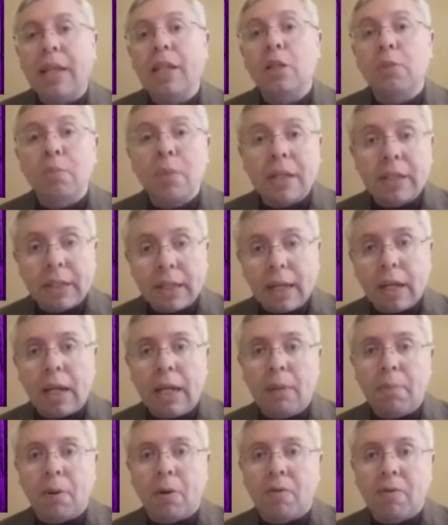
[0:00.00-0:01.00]
Después
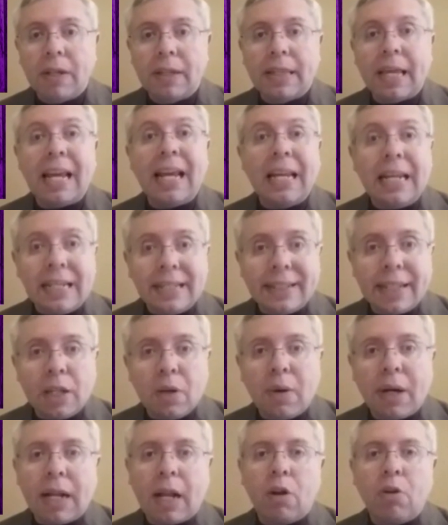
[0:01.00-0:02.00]
el profeta
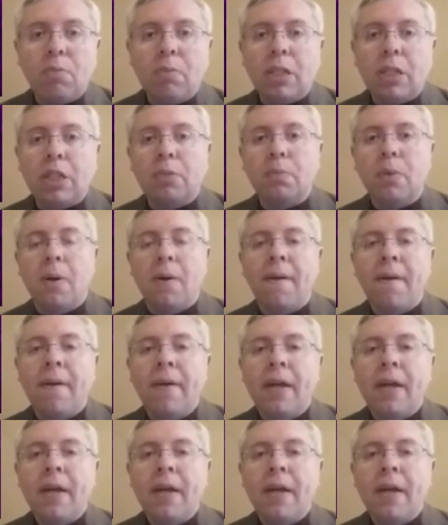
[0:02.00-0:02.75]
Eliseo hará lo mismo